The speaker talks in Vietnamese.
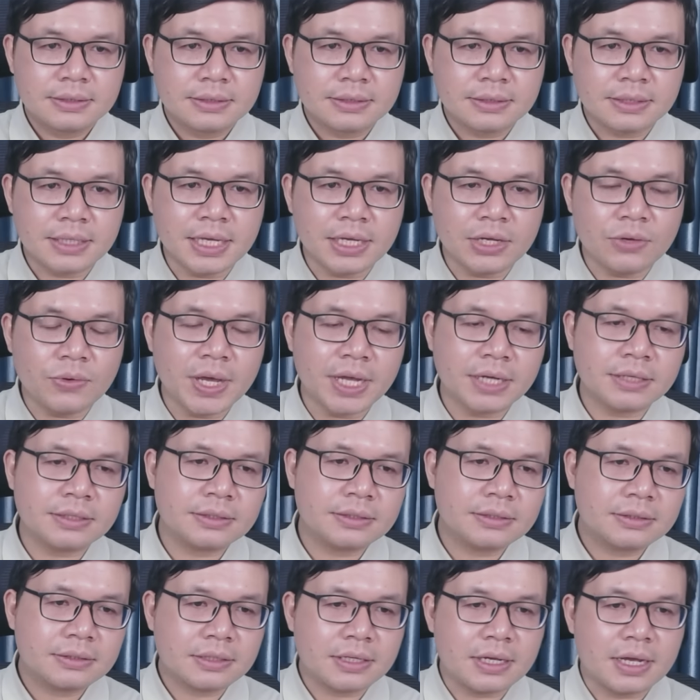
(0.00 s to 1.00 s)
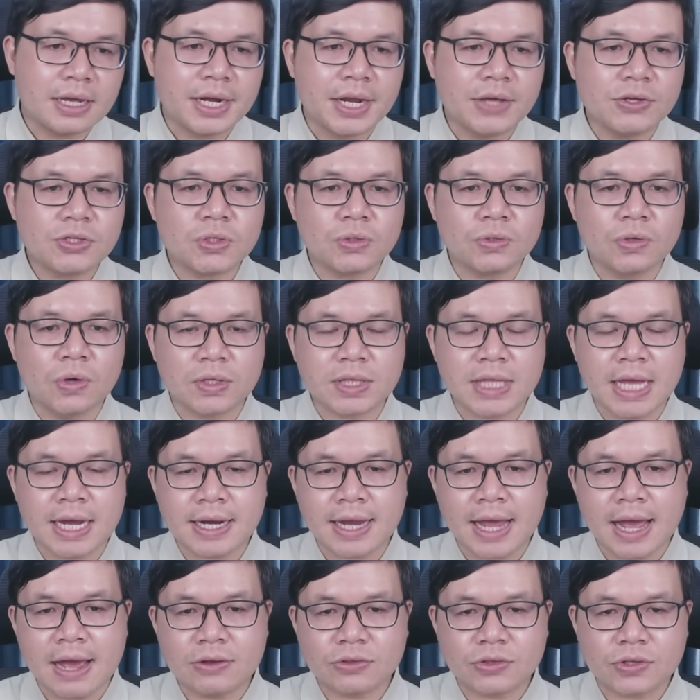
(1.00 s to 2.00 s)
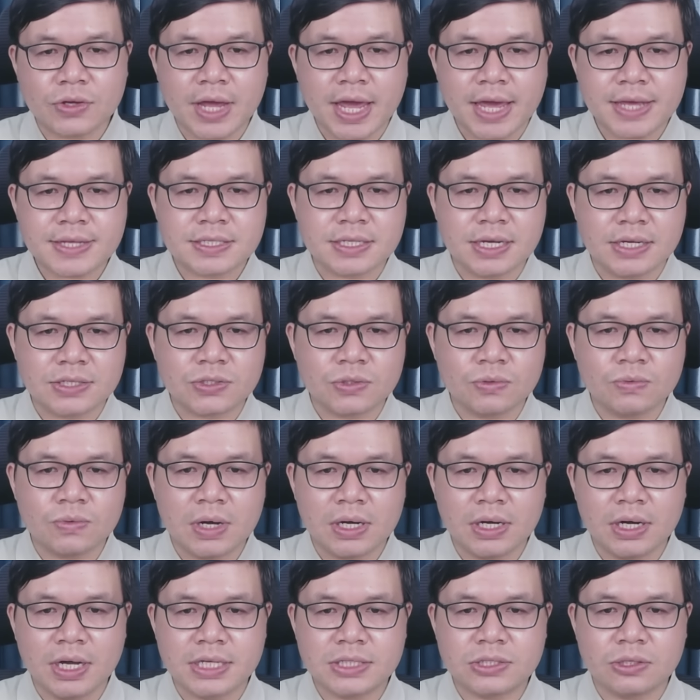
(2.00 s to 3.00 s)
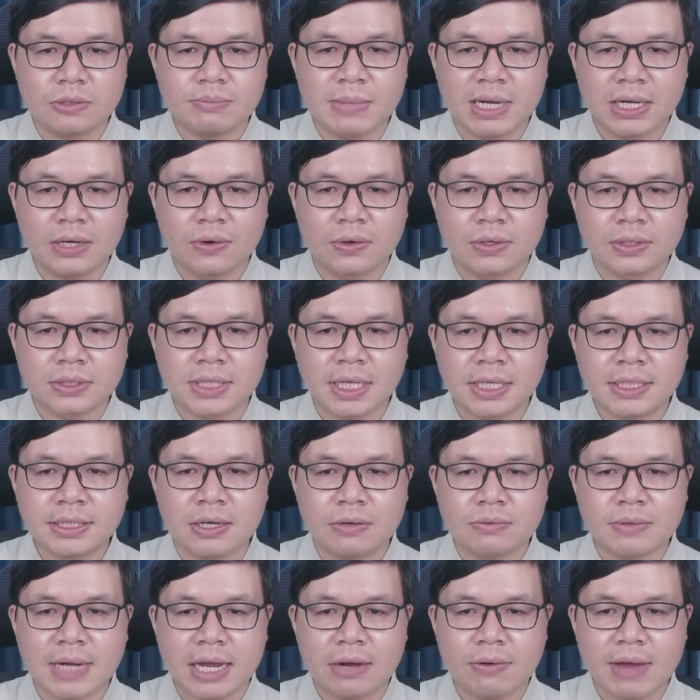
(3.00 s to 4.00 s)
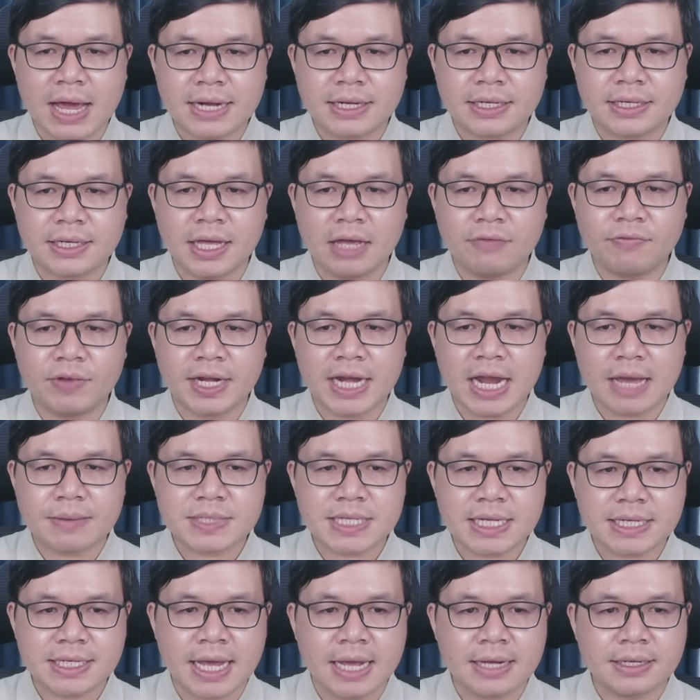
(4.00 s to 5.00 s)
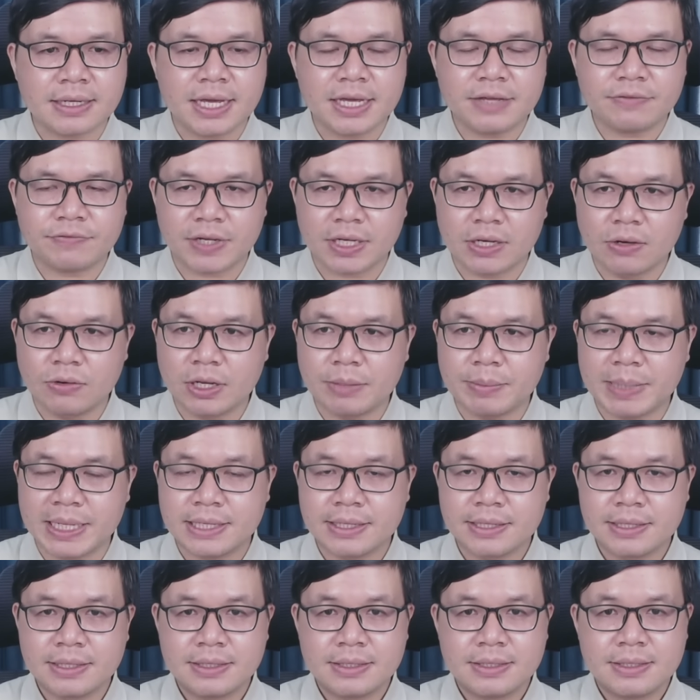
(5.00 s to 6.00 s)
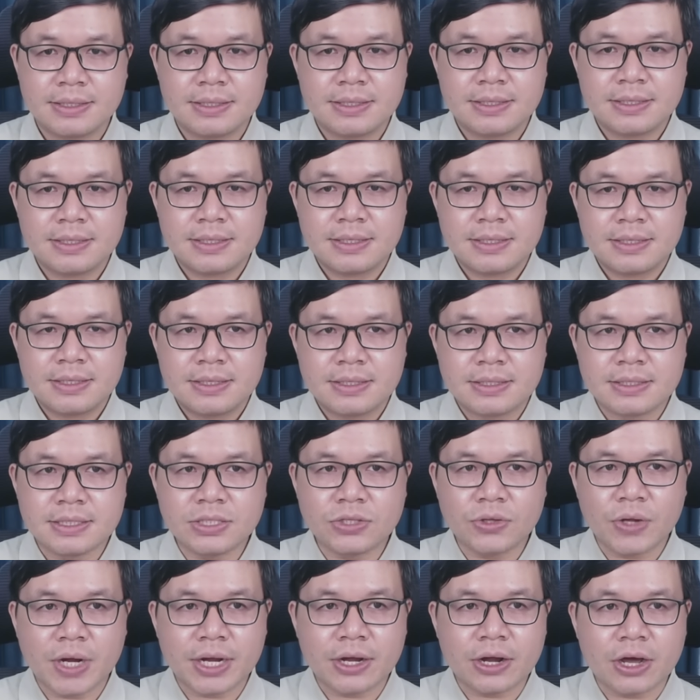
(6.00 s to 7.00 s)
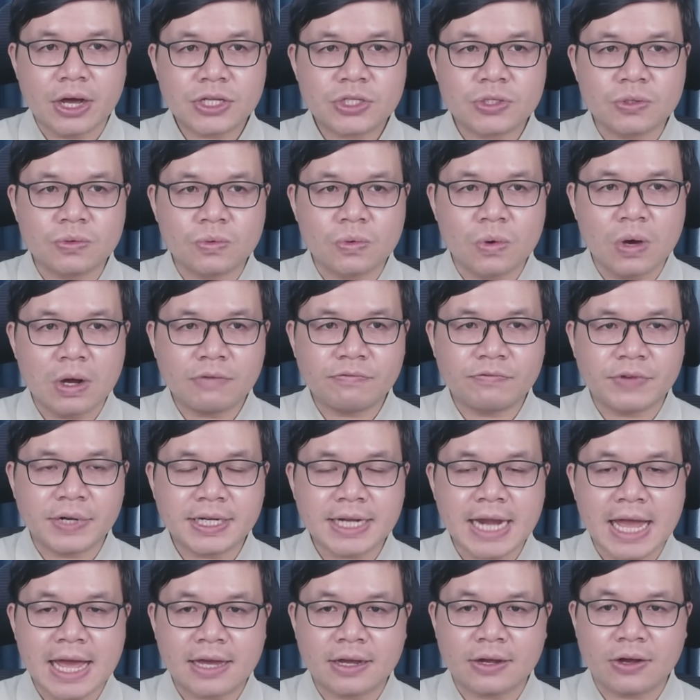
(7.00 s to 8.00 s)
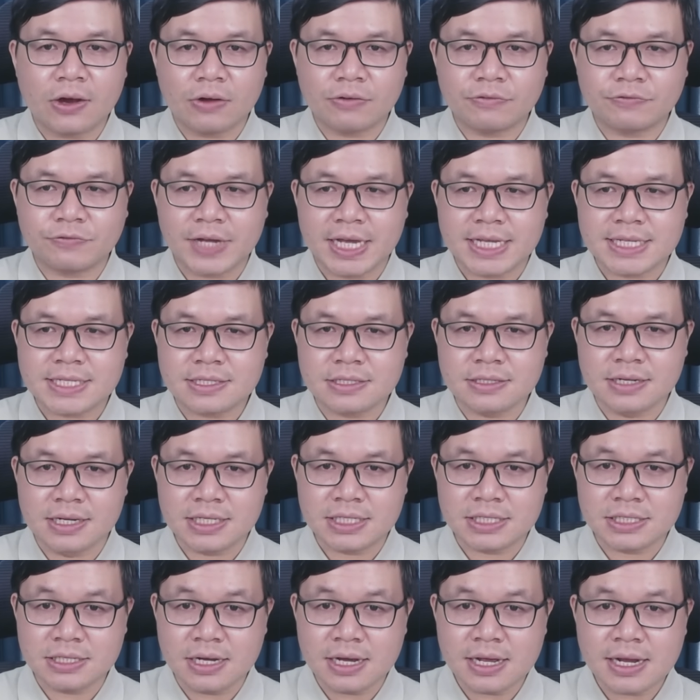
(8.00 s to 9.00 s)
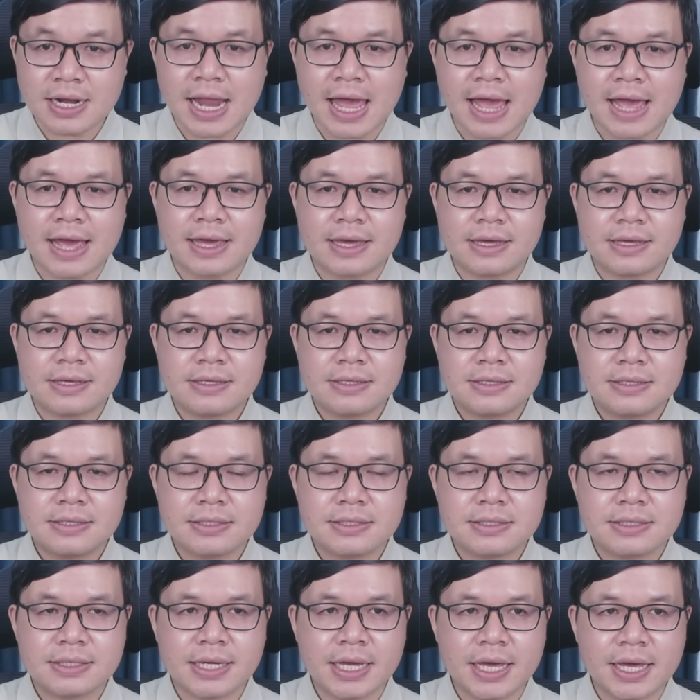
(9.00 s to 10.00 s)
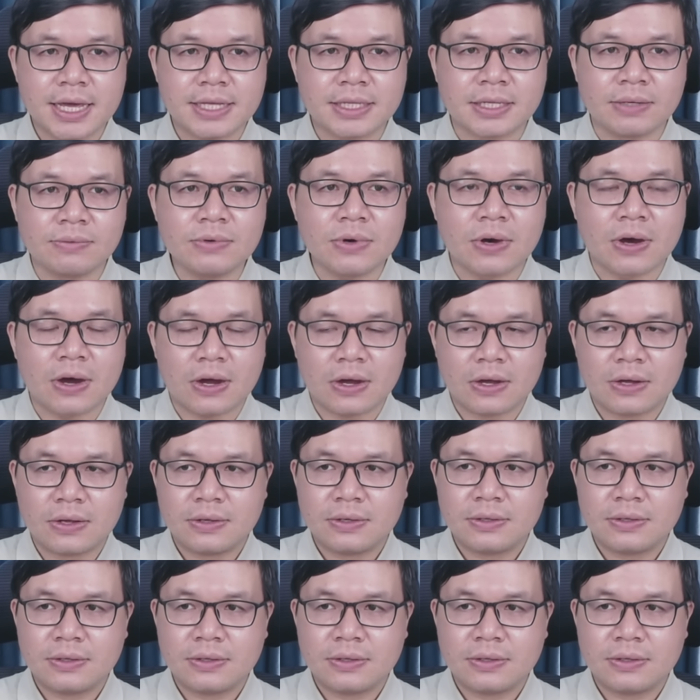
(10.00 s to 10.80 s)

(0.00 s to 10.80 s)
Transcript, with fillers: Nghị Nguyễn à, nếu xung đột tăng cao tôi e sợ Trung Quốc lợi dụng bất ổn tấn công Đài Loan khi ấy Việt Nam sẽ căng đấy phải không Lê Minh? Như tôi đã nói Trung Quốc vẫn đang còn phải sửa chữa lại cái hệ thống của họ.